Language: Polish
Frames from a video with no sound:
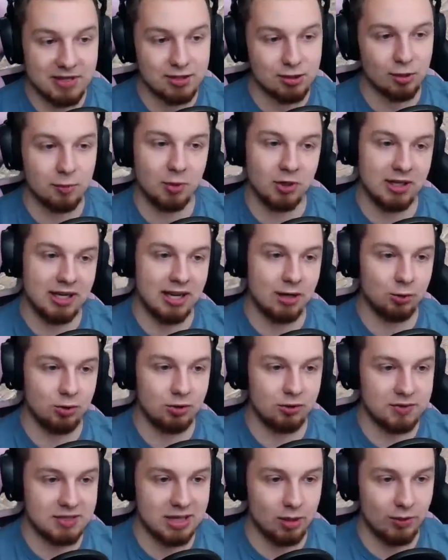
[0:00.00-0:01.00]
zrobione
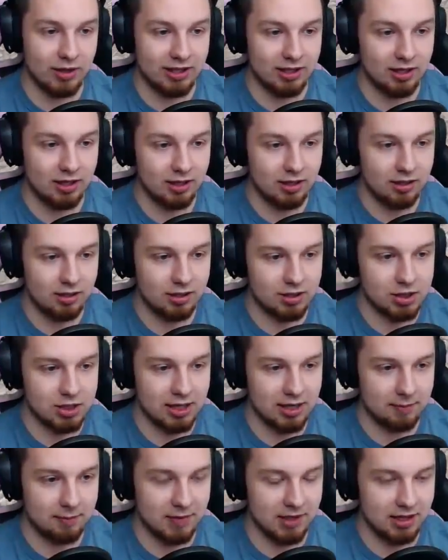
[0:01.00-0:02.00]
auto w całej
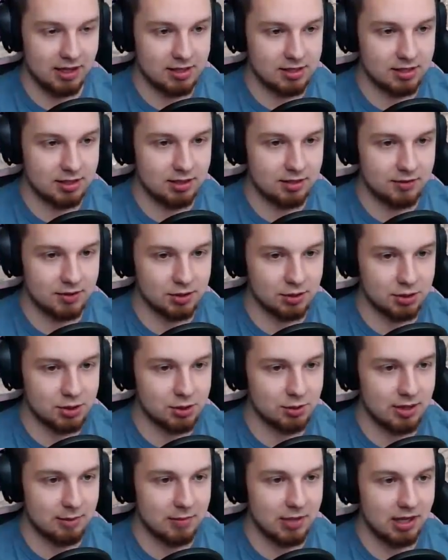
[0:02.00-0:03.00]
grze. No ja niestety
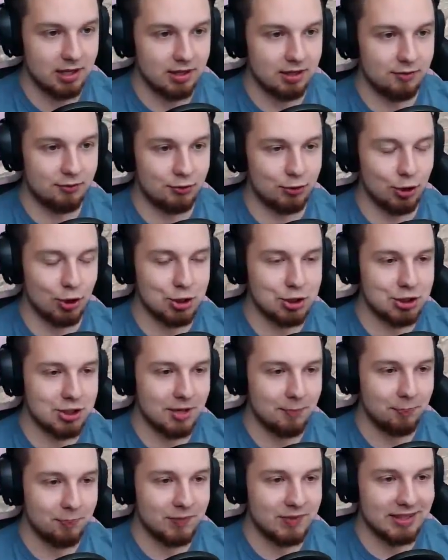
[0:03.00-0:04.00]
wyskoczyłem w
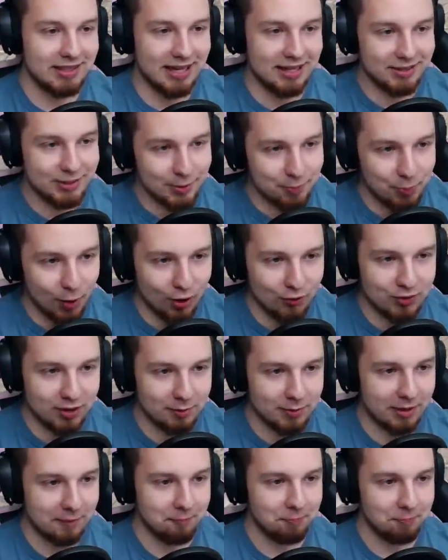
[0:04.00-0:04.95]
dość nietypowym,